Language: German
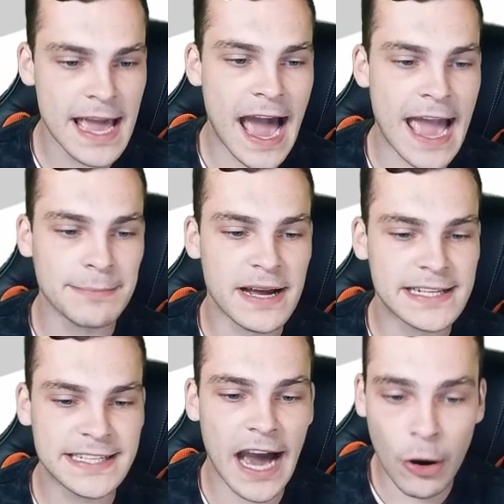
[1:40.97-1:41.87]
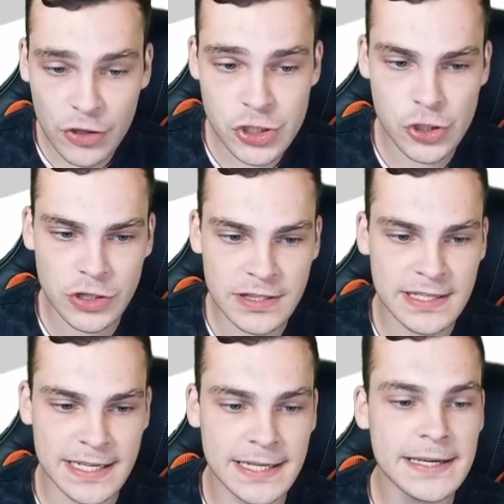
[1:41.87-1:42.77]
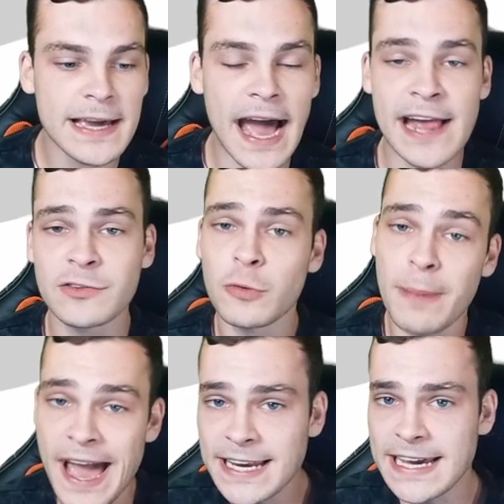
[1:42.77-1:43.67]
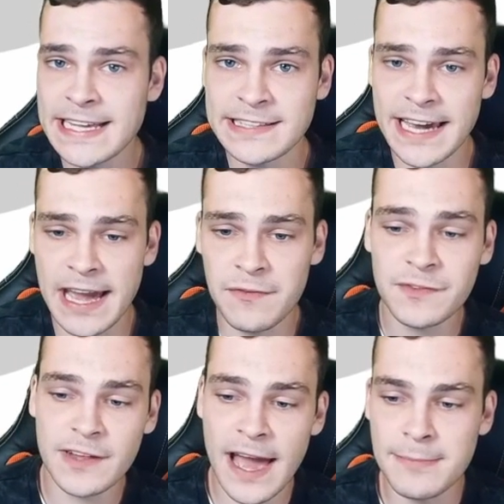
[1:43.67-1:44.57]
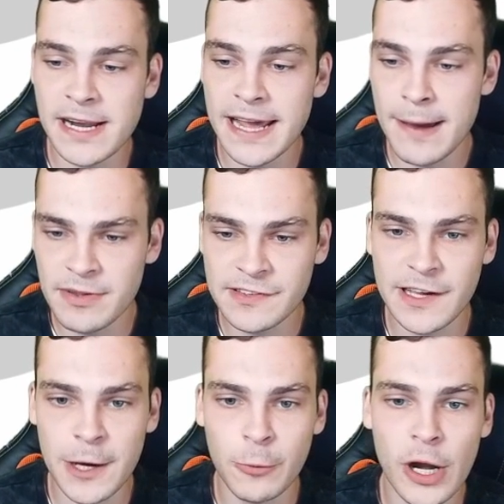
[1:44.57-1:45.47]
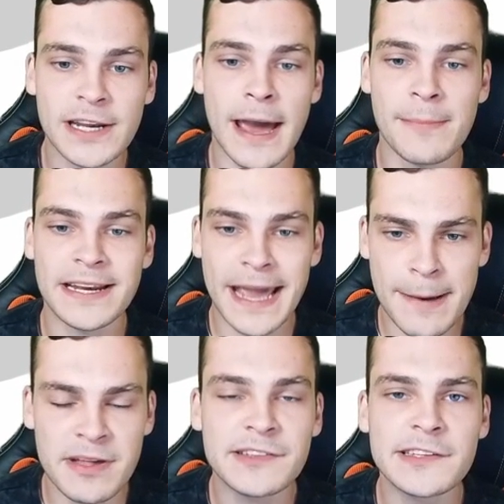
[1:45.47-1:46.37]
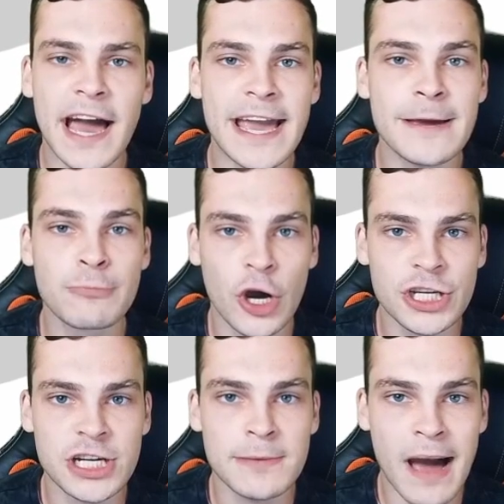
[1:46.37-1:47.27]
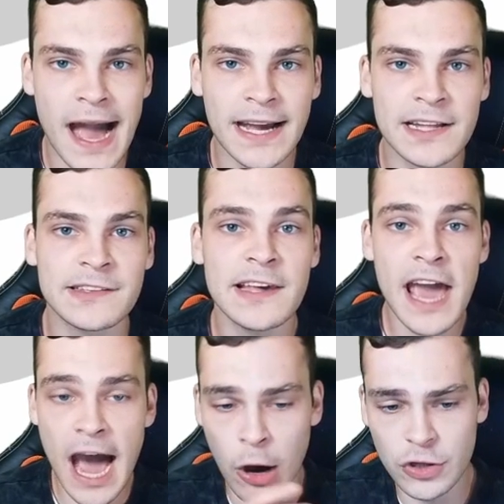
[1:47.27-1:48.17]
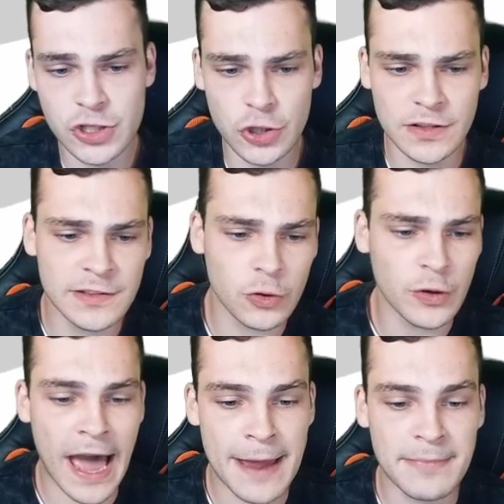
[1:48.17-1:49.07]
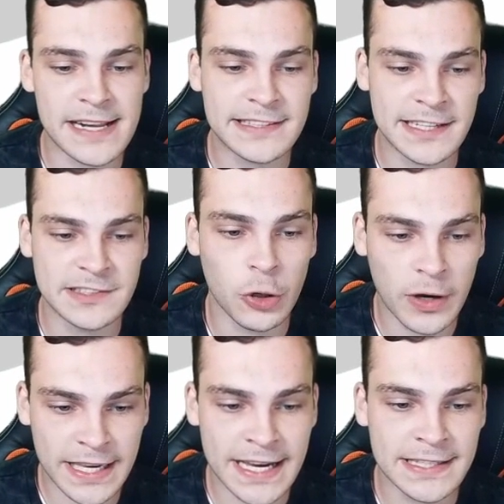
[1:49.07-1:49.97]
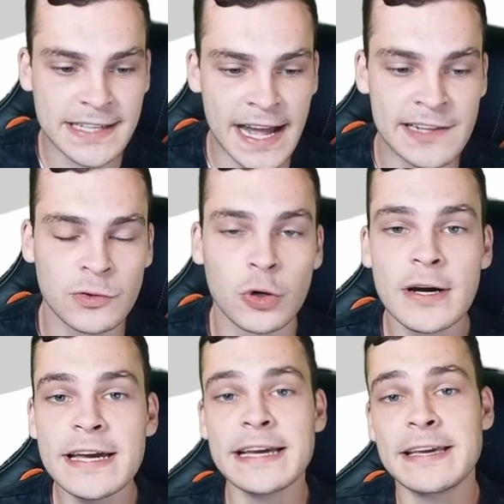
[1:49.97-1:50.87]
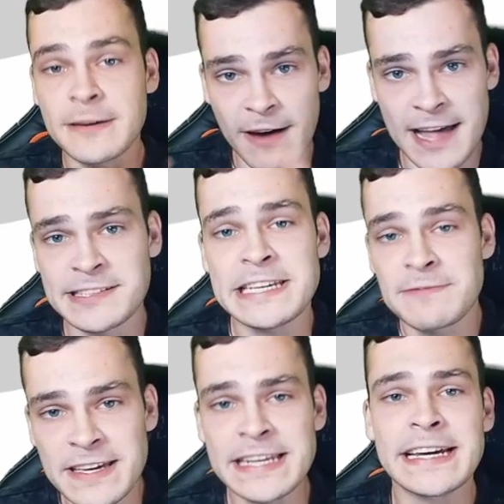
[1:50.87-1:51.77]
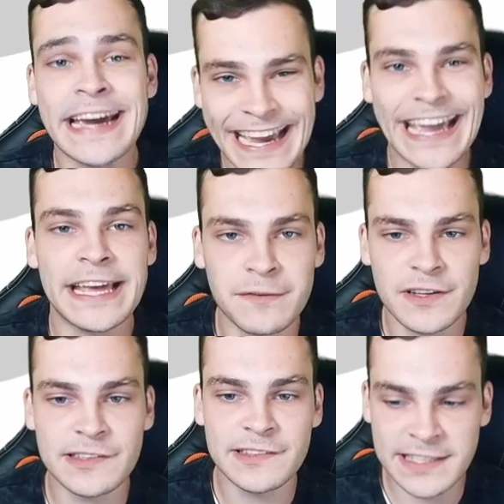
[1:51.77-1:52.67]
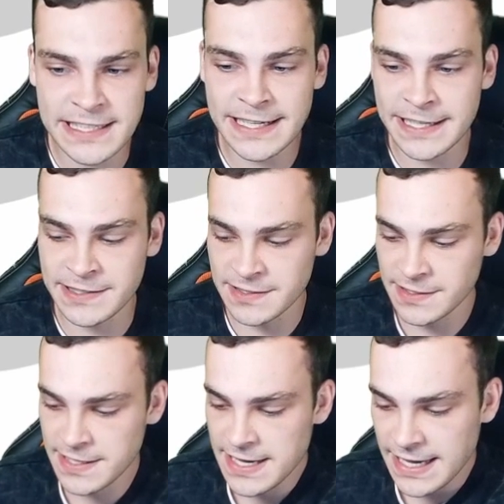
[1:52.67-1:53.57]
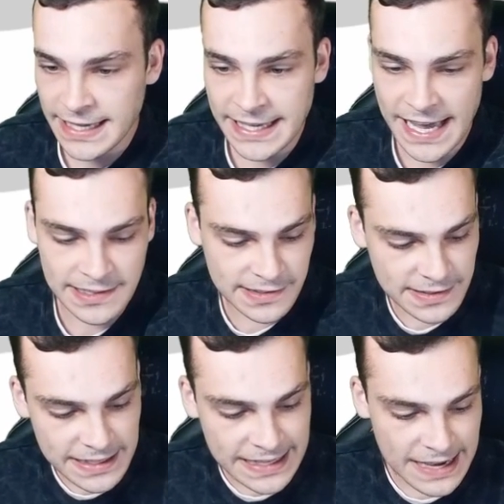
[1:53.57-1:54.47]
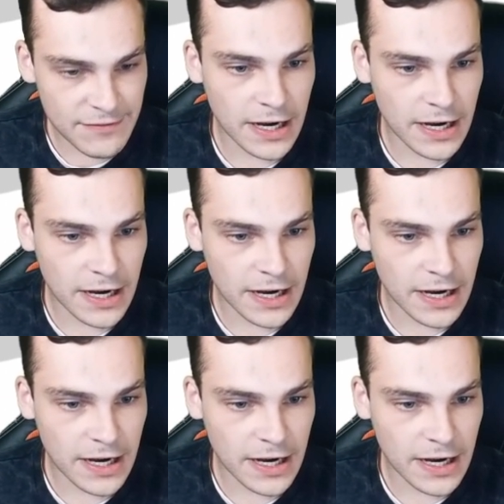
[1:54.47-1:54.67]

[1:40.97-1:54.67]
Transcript: Einmal die Ausschütten Dutzende, also beide ETFs, einmal der MSCI World, einmal der MSCI Emerging Markets, ausschüttend und einmal thesaurierend, also quasi Gewinne reinvestierend. Jetzt gehen wir